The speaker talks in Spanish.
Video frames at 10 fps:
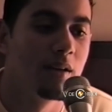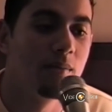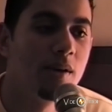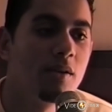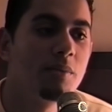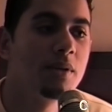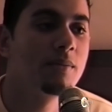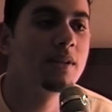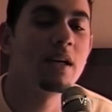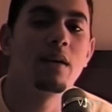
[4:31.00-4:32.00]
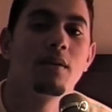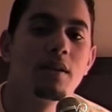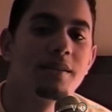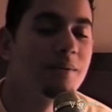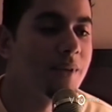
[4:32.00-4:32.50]
Me doy mi, trago de
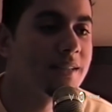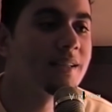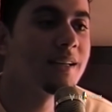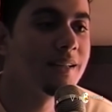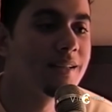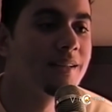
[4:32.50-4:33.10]
cerveza.